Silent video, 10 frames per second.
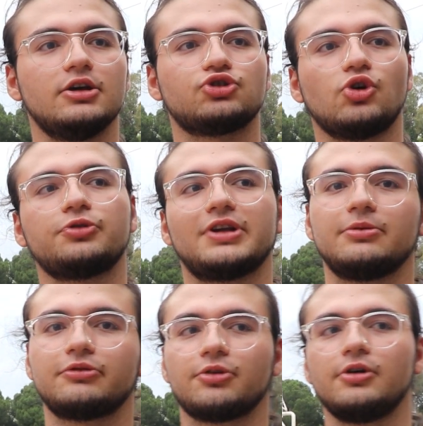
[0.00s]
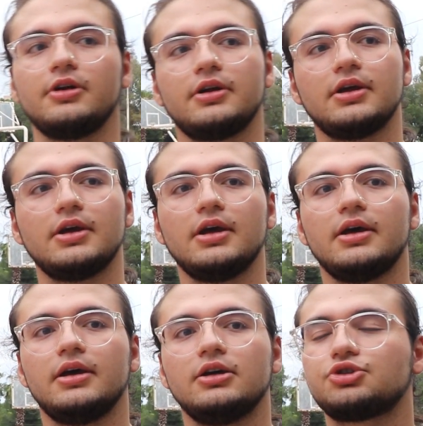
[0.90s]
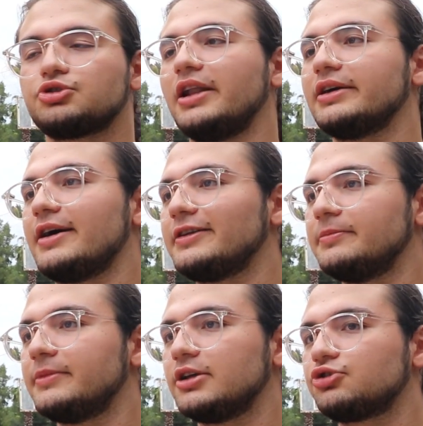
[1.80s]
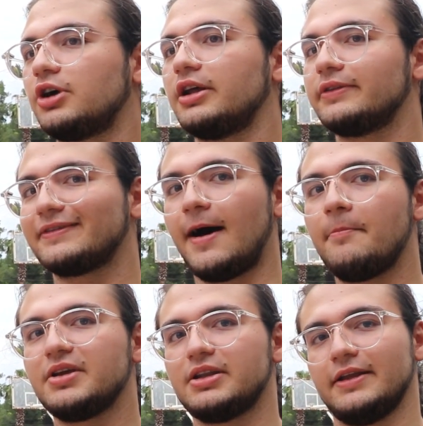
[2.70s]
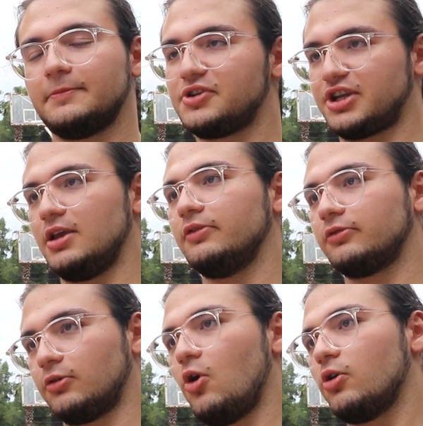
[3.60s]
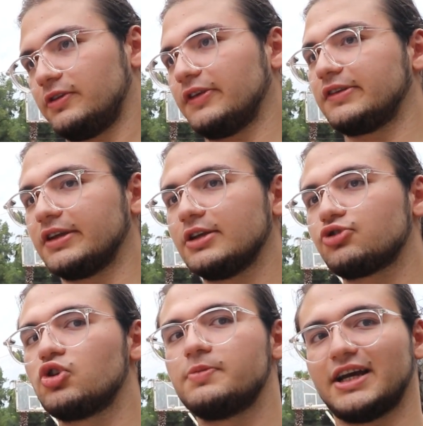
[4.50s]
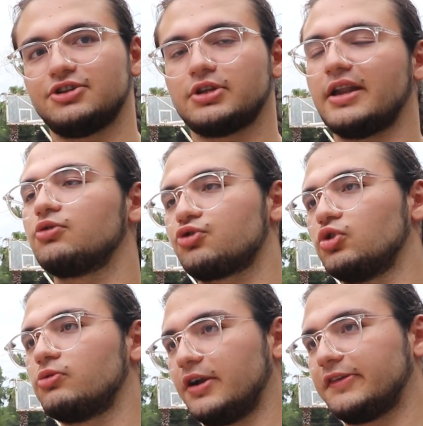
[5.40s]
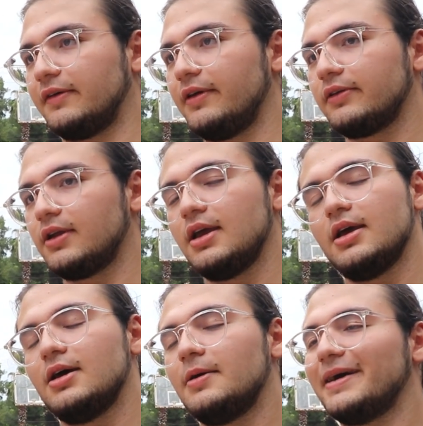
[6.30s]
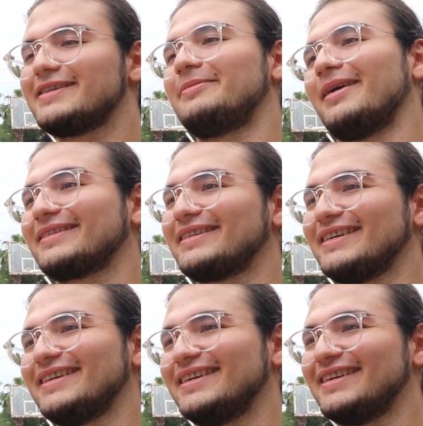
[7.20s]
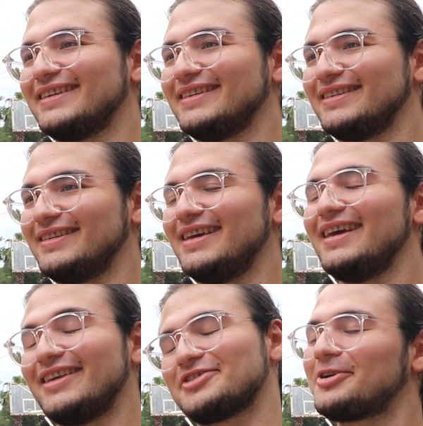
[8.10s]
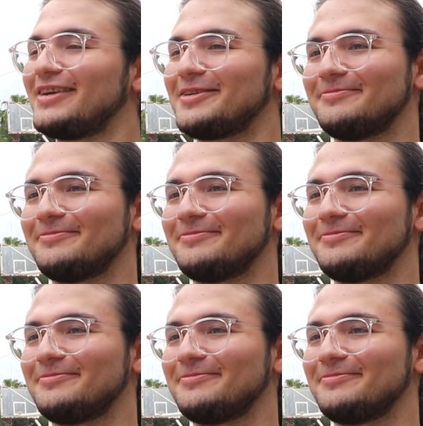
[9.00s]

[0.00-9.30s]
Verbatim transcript: Çok güzel bir soru. Şu anlık aklımda şu an tam bir net bir şey yok kesinlikle. Çünkü birkaç tane düşündüğüm üniversite var. Bakacağım artık. Hayırlısı olsun. Teşekkür ederim.